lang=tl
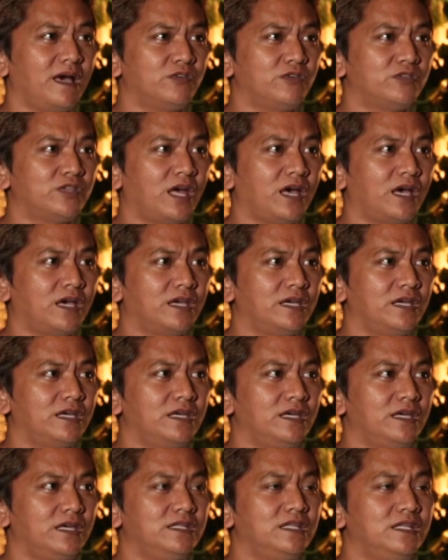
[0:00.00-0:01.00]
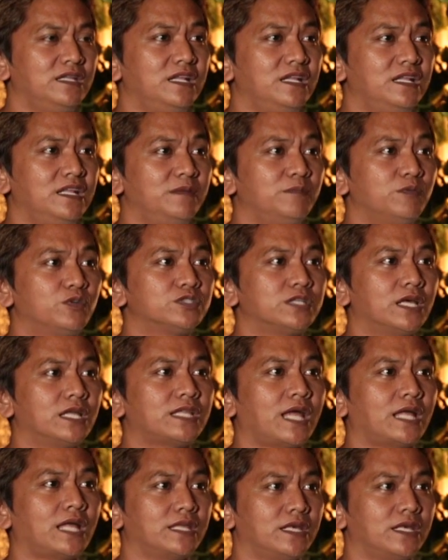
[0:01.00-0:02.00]
ako na inililihim ko
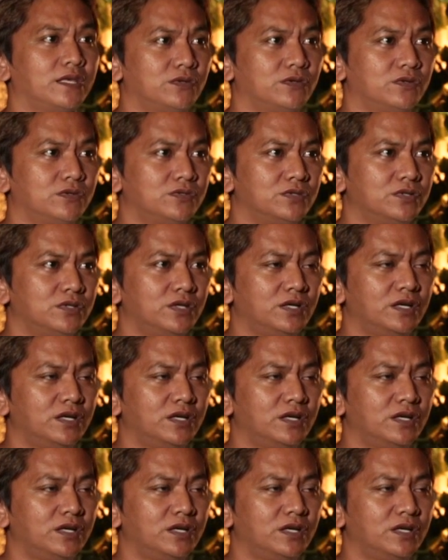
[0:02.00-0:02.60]
sa tatay ko